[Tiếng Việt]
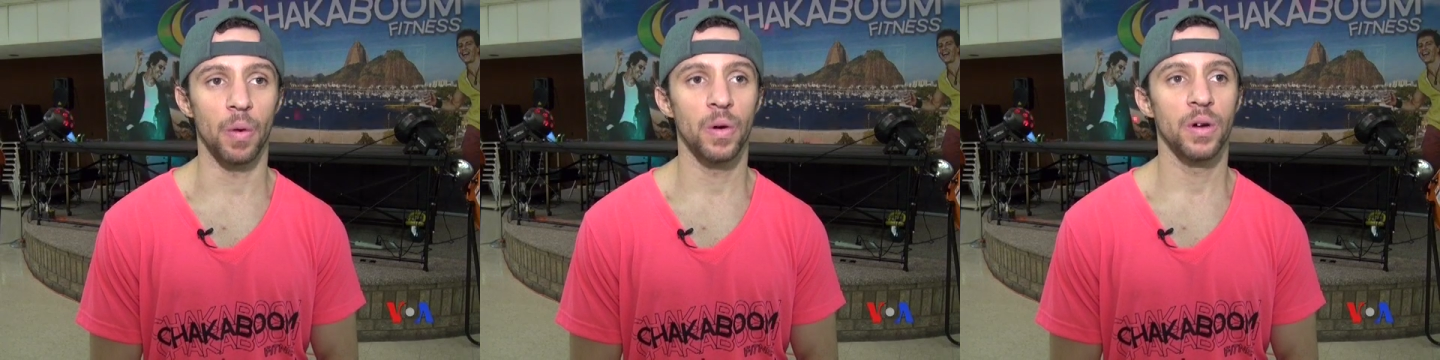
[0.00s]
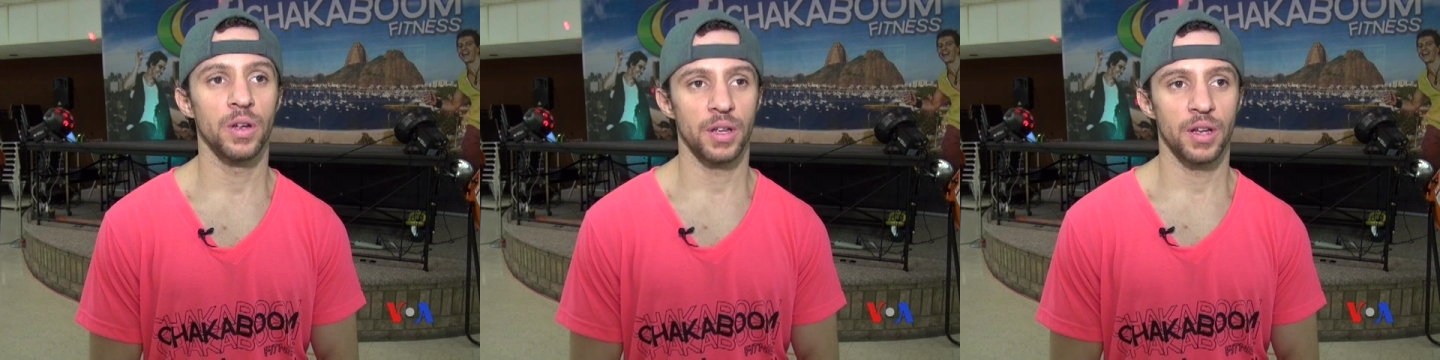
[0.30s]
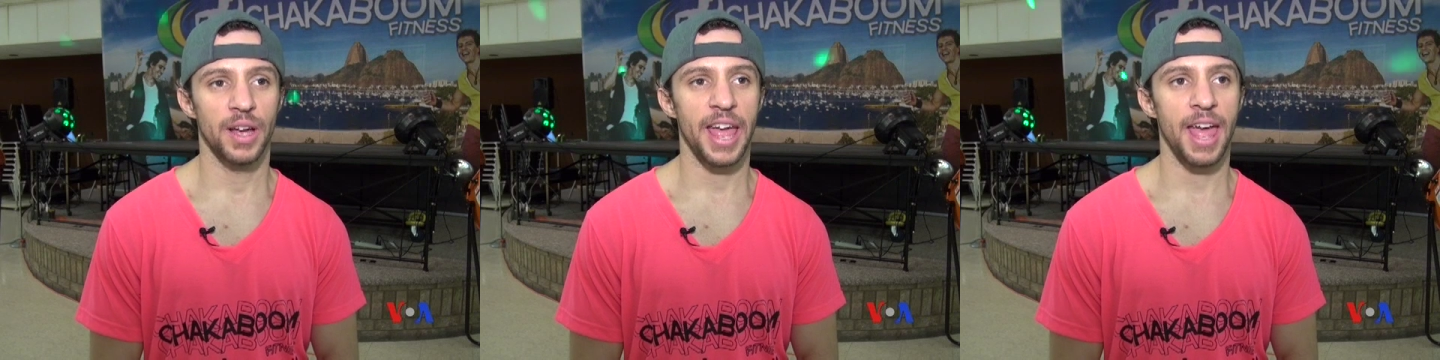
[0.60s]
có
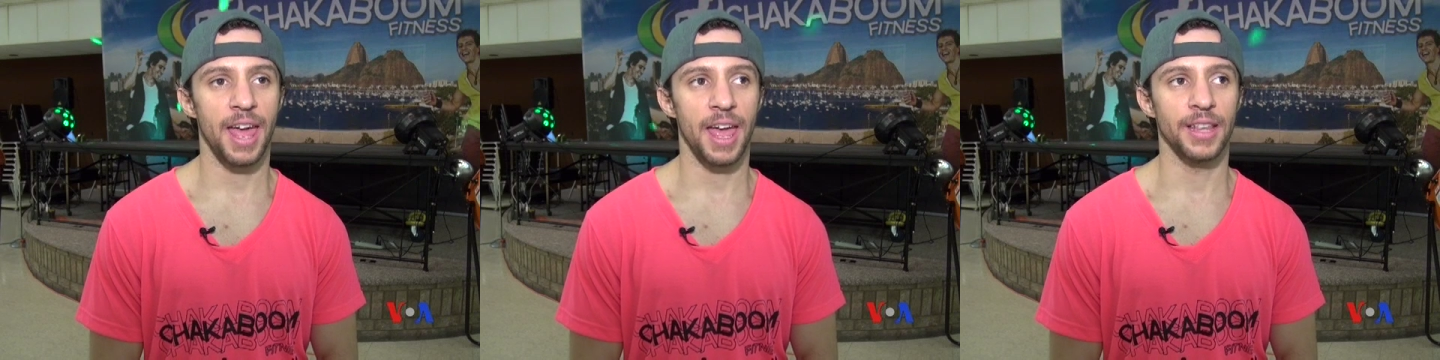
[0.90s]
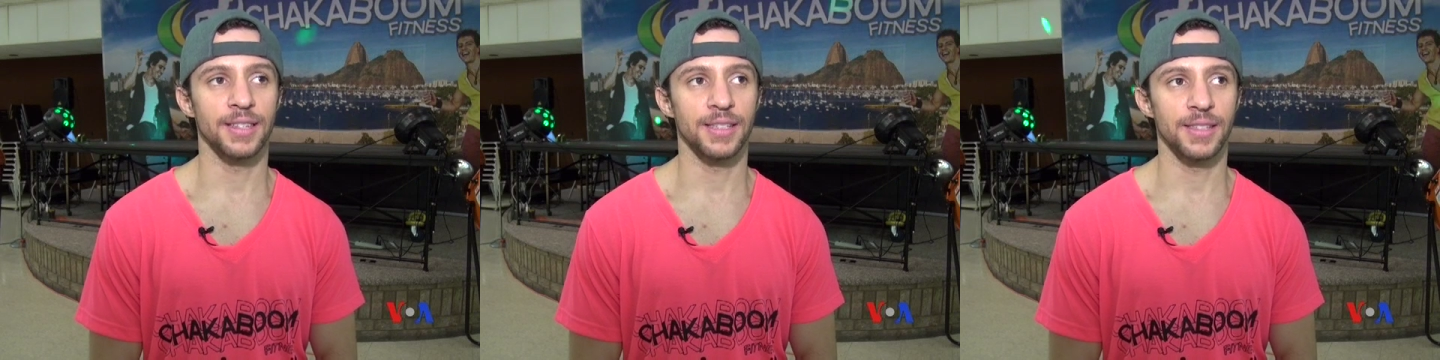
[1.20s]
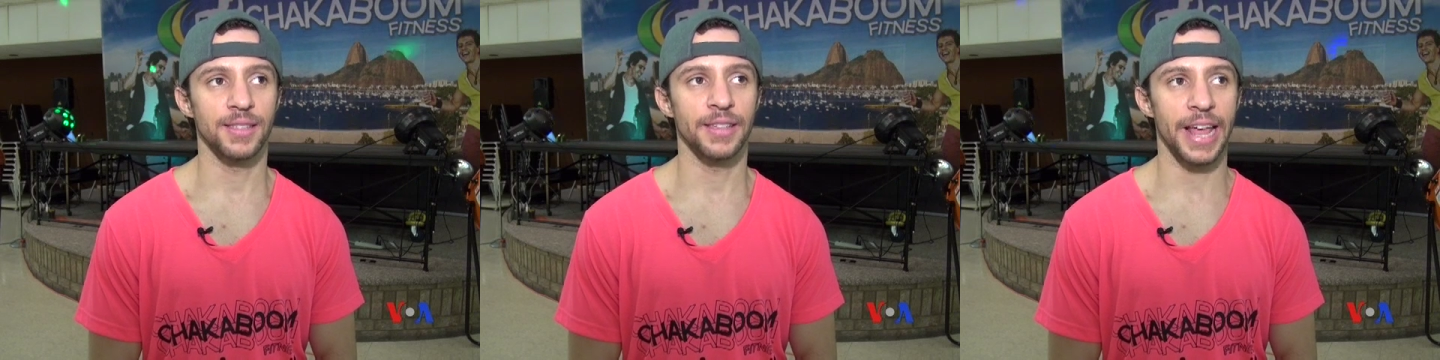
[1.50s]
khoảng 30 người tham
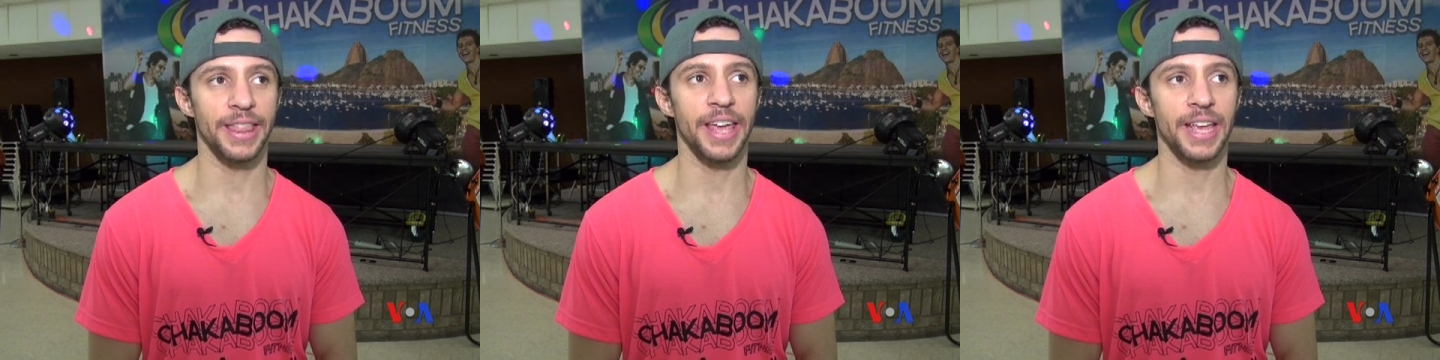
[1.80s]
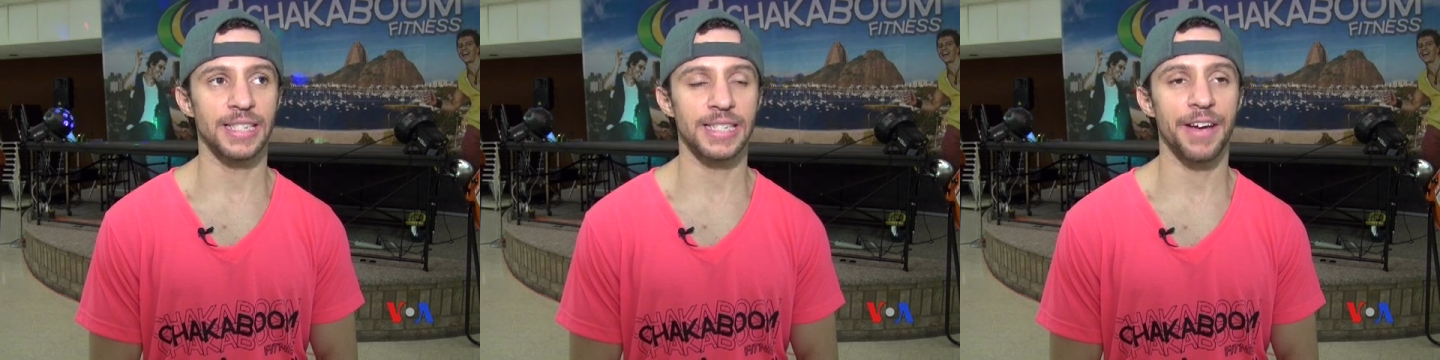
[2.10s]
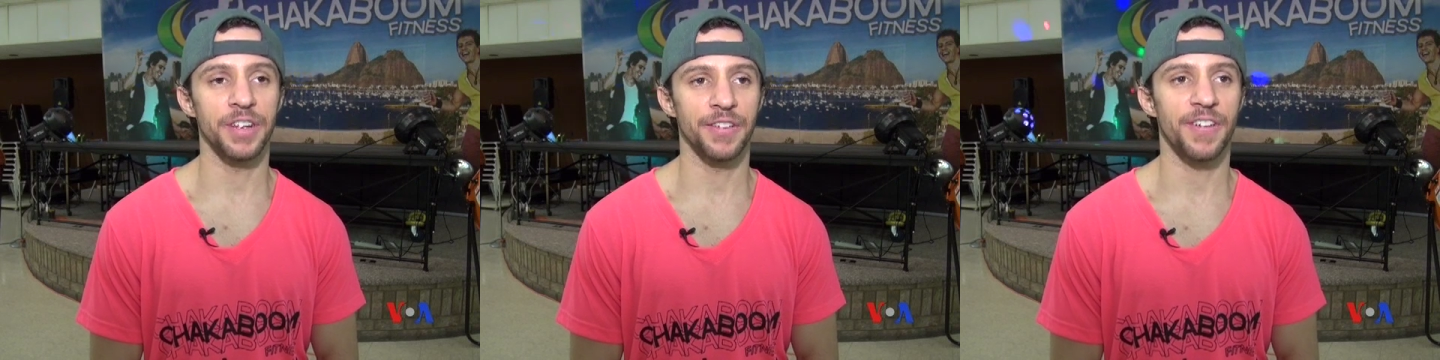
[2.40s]
dự.
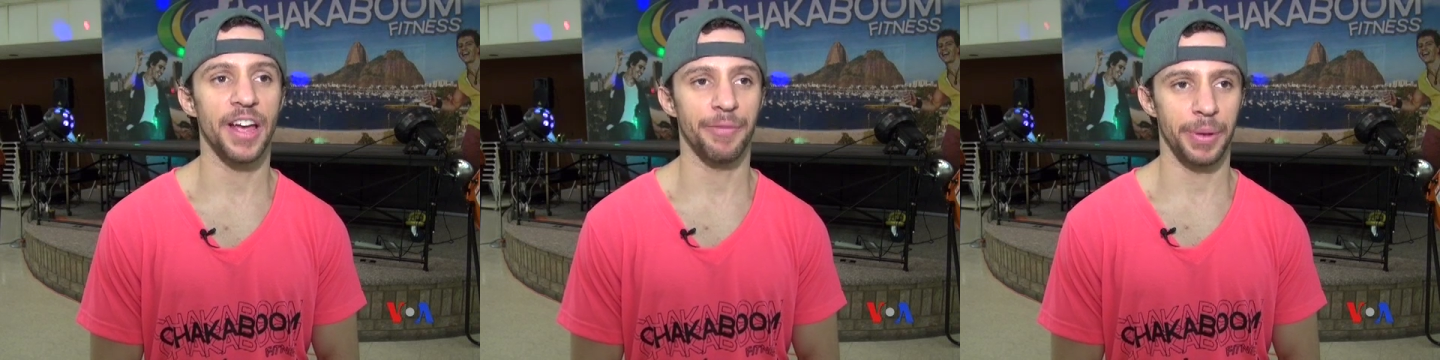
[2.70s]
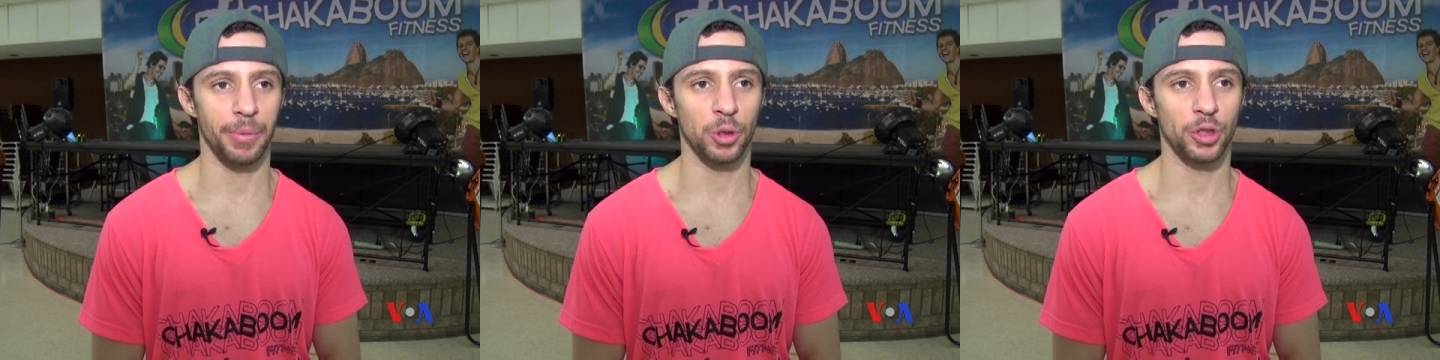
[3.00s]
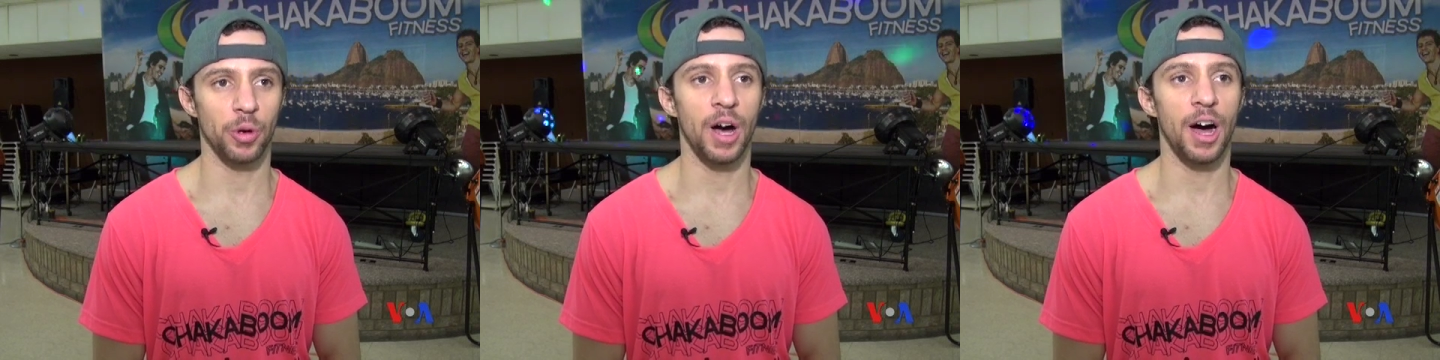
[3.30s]
Nhưng hôm đó có
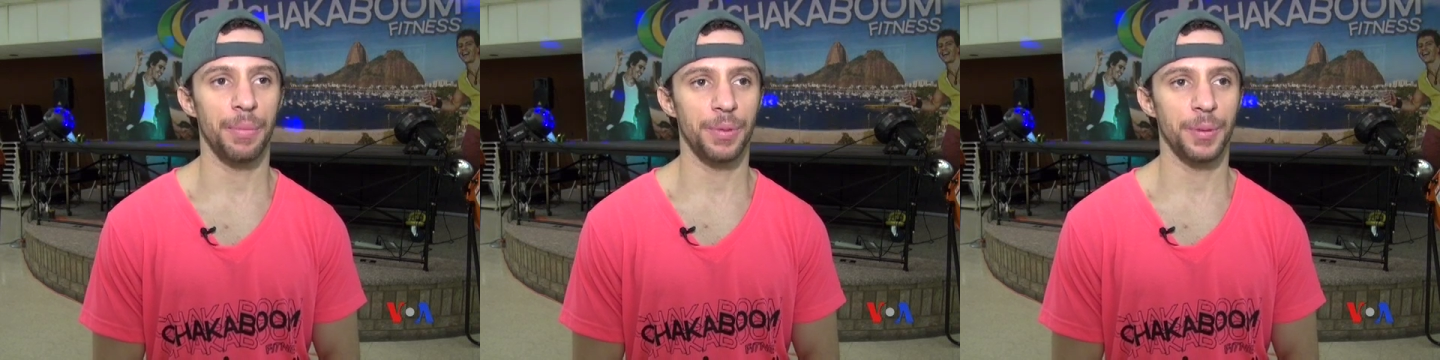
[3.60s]
75 người